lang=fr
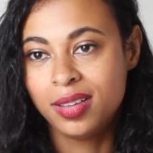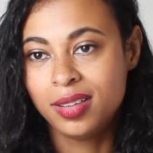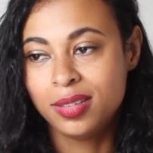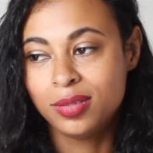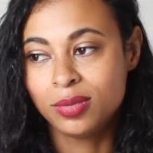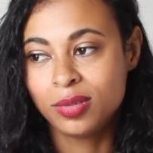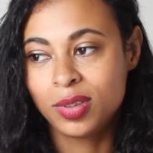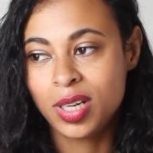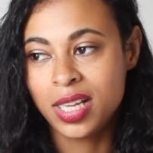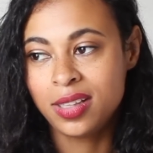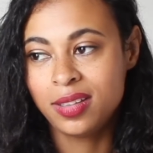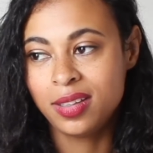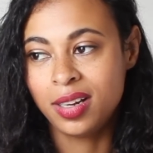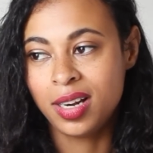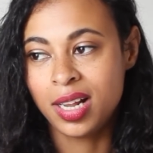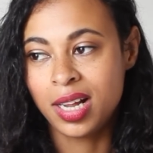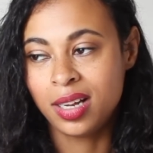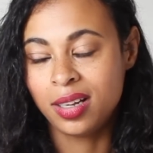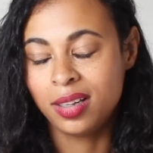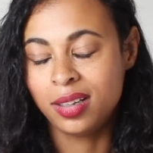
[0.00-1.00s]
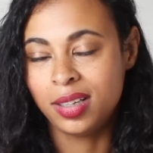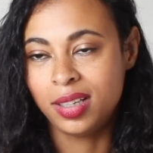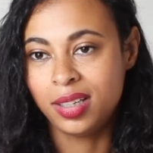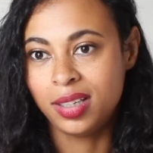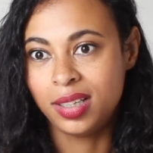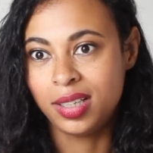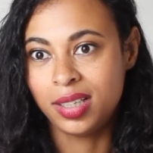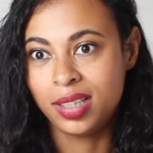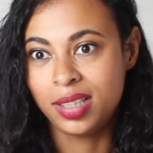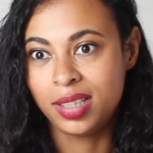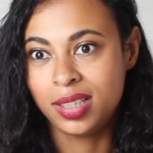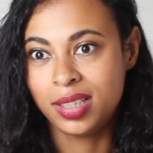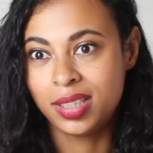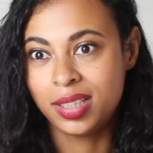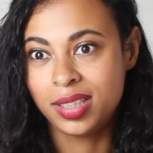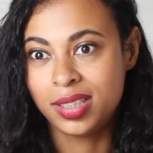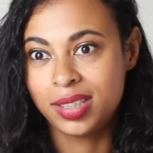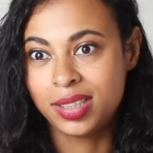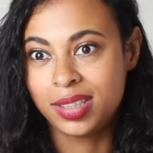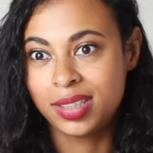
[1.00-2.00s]
Donc là, t'es là.
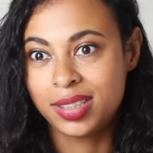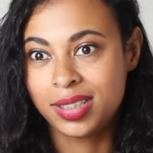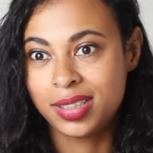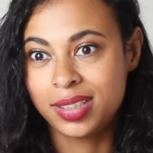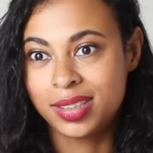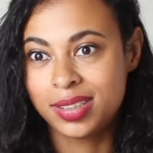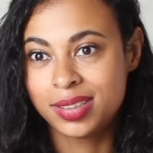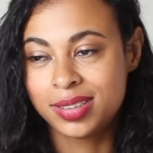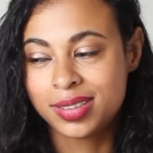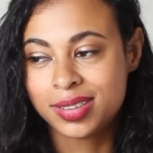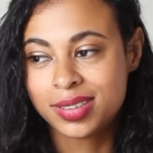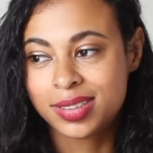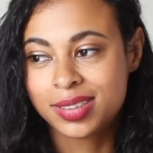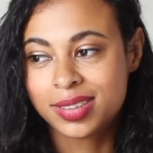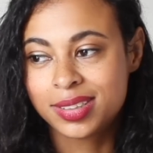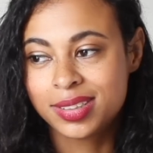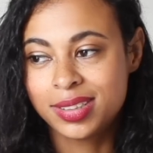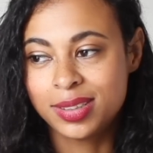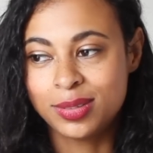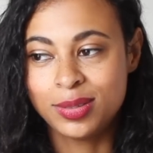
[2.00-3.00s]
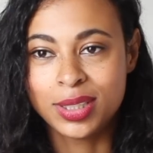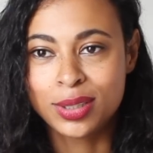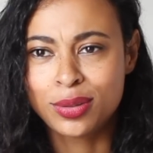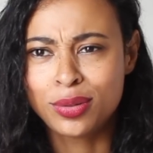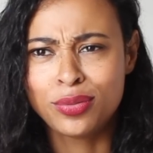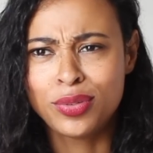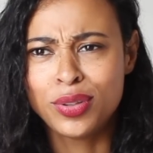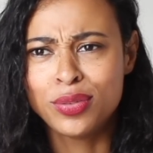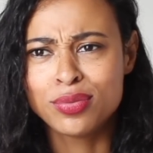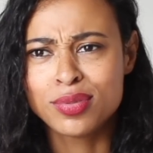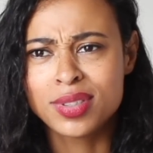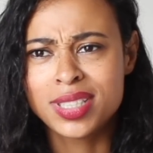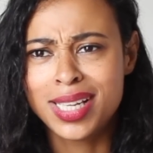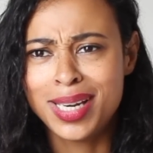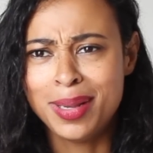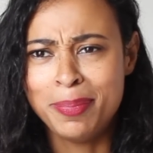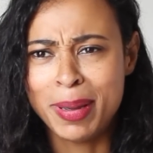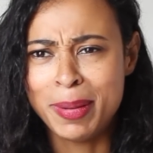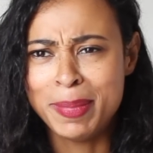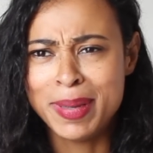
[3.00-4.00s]
Ça veut dire qu'une fille foncée,
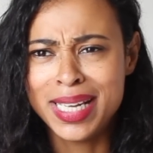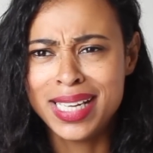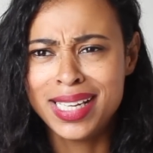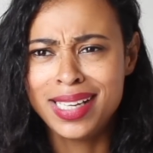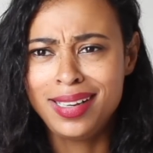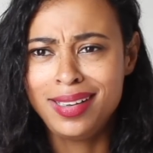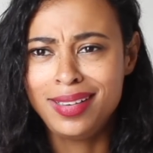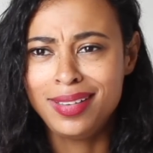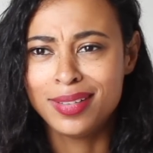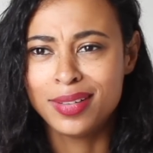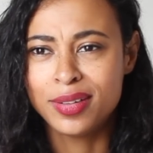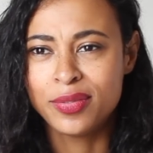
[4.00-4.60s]
elle est pas belle.